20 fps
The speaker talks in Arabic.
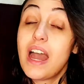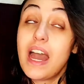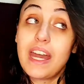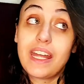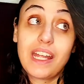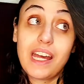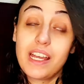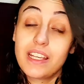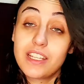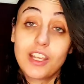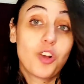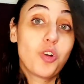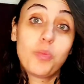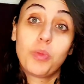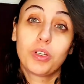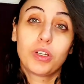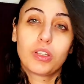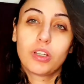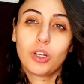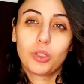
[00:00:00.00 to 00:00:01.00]
انا عايزاكم ما
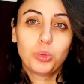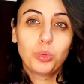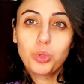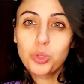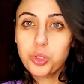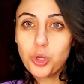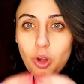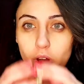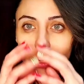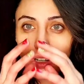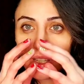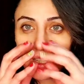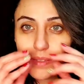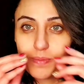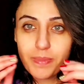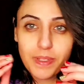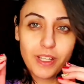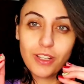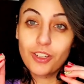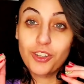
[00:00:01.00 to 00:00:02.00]
تخضوش خالص
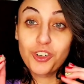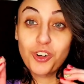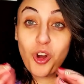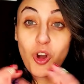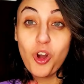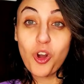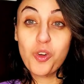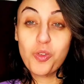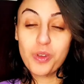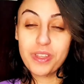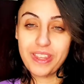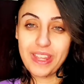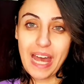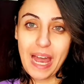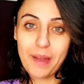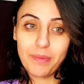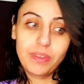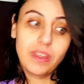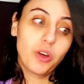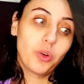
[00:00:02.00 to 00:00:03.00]
من الارهاق
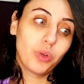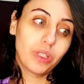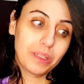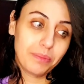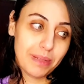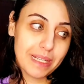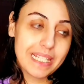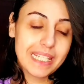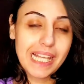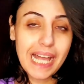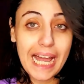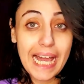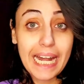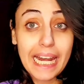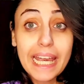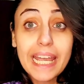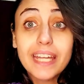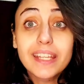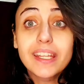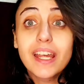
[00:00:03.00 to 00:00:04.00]
والتعب دوت بس
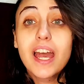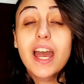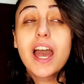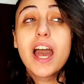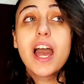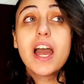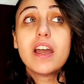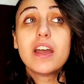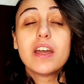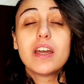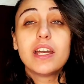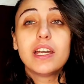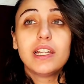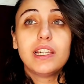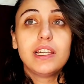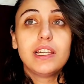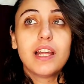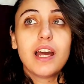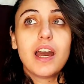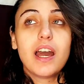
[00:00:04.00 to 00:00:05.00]
حاليا
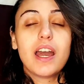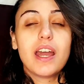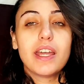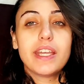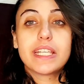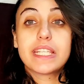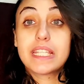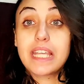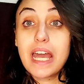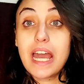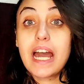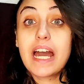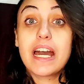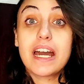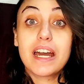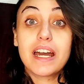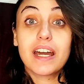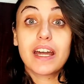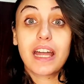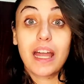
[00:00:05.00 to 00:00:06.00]

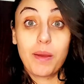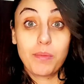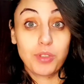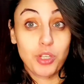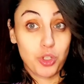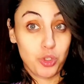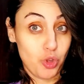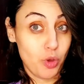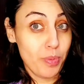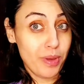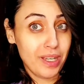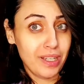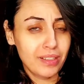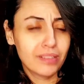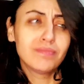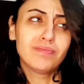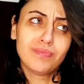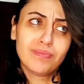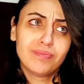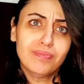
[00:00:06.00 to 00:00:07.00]
الساعه خمسة الصبح
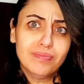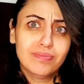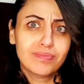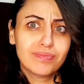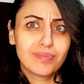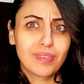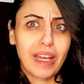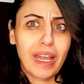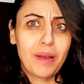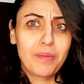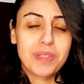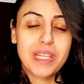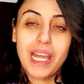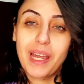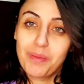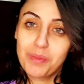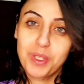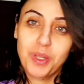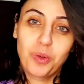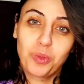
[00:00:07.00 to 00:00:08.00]
خمسة
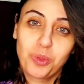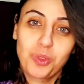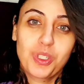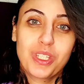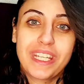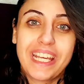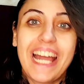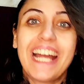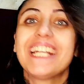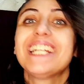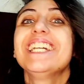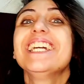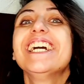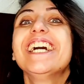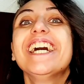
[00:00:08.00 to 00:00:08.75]
خمسة ونص يعني